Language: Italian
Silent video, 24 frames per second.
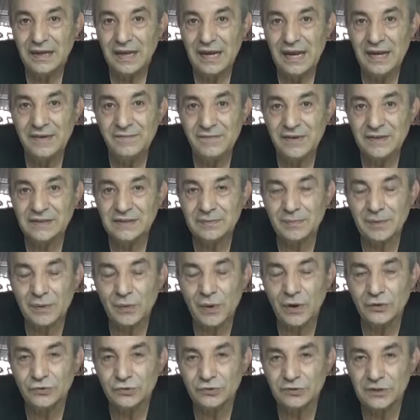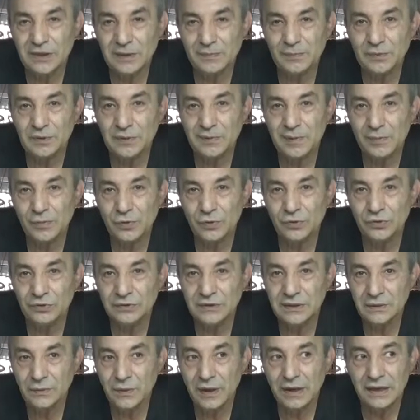E invece per quanto tempo dobbiamo
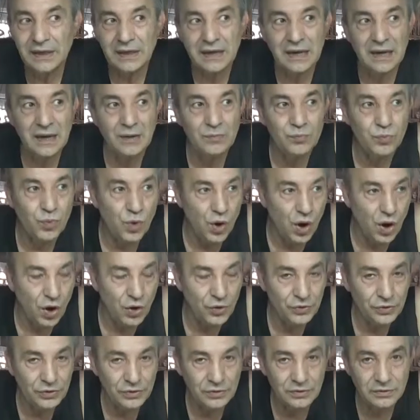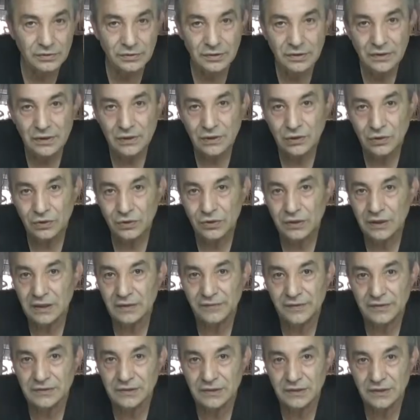continuare che è buono quello che
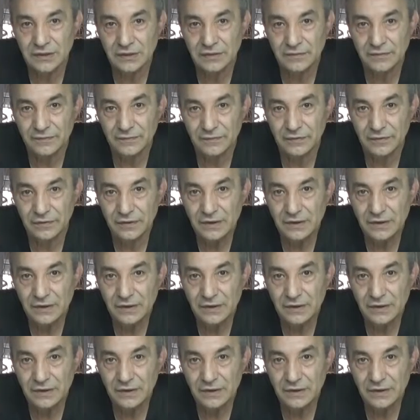fa schifo,